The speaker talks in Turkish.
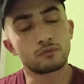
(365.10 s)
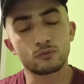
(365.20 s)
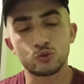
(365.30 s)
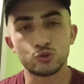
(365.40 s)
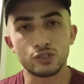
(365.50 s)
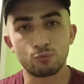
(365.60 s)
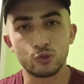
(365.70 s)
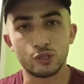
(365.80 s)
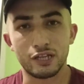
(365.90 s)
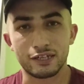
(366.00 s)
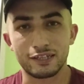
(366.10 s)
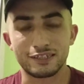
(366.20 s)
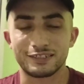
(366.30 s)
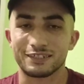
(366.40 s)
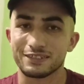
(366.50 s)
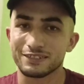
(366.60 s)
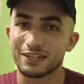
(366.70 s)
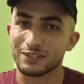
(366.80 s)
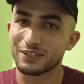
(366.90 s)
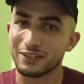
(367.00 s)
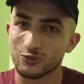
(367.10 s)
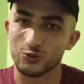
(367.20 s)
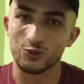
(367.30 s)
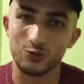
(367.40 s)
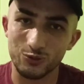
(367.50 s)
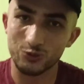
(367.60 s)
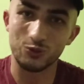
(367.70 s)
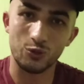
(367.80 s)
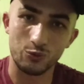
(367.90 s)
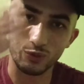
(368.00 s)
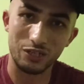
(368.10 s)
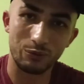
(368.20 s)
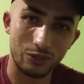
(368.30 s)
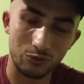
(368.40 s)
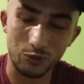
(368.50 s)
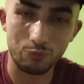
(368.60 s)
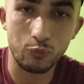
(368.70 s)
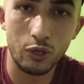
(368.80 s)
Düşüncem bu yönde arkadaşlar. Sizler neler düşünüyorsunuz? Yorumlara bekliyorum.